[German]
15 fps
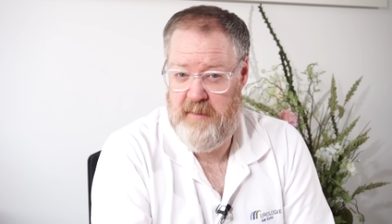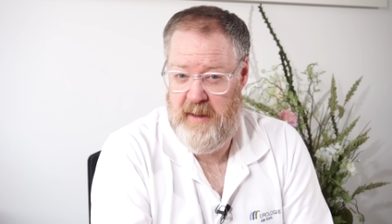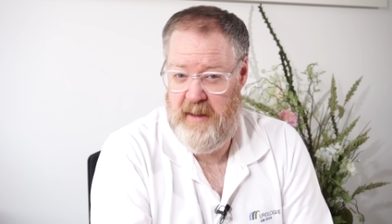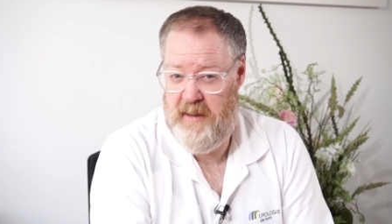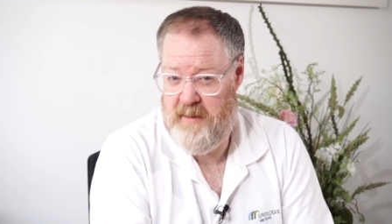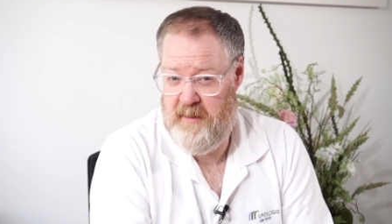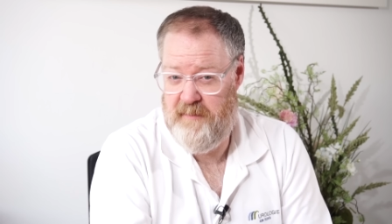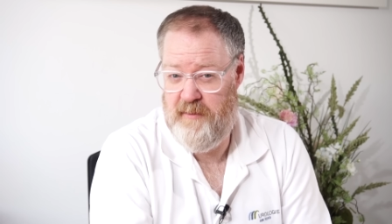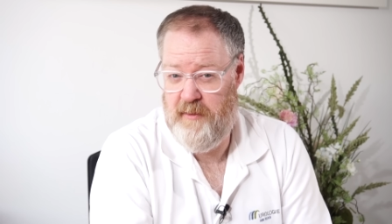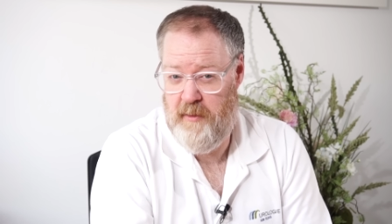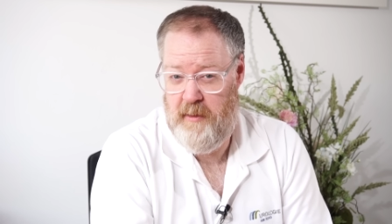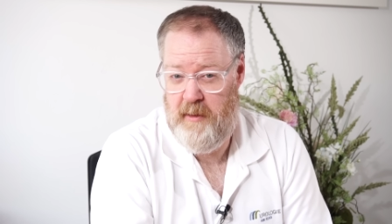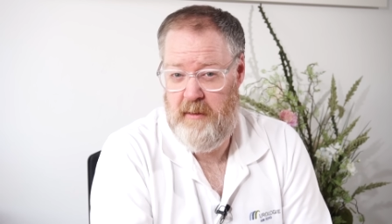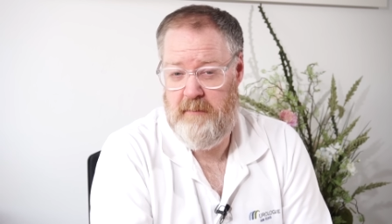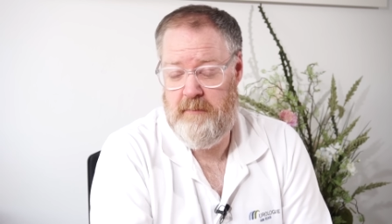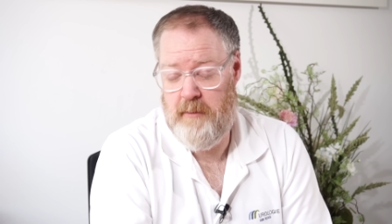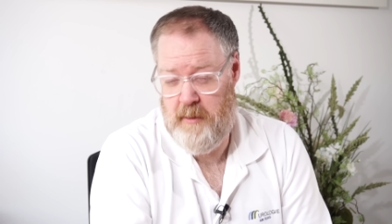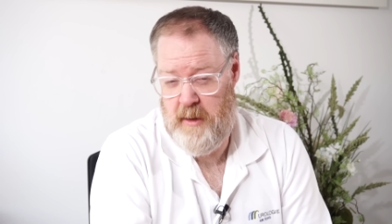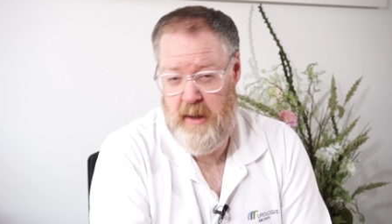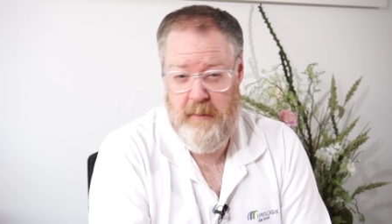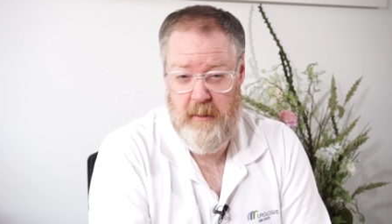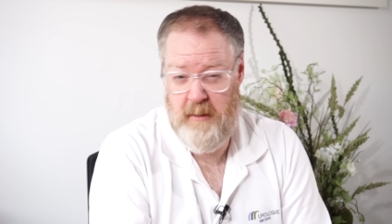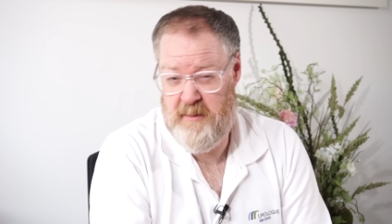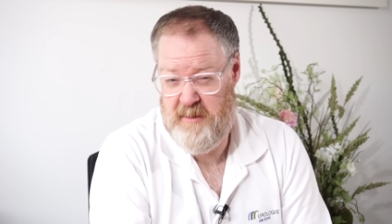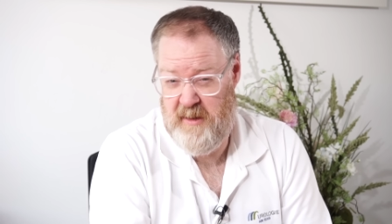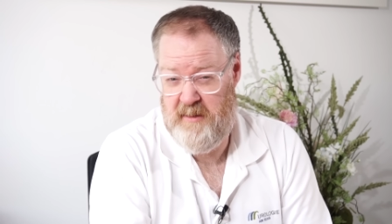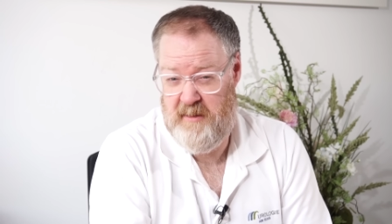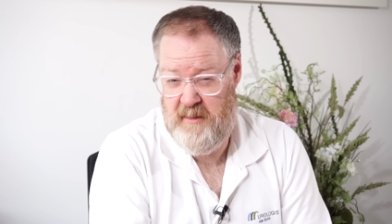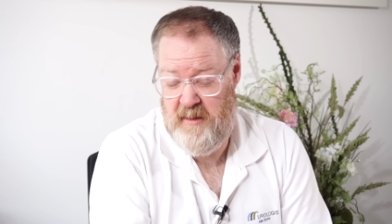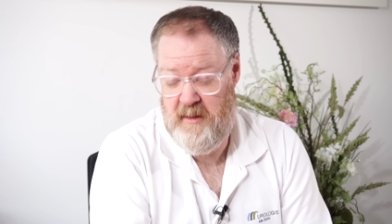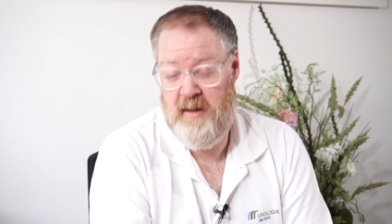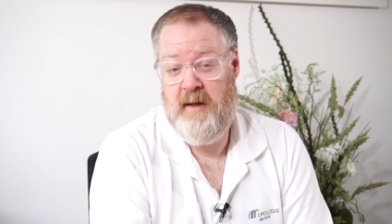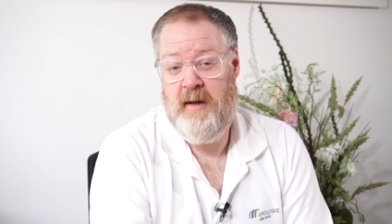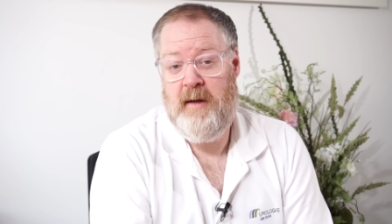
relativ neu, aber auch sexy,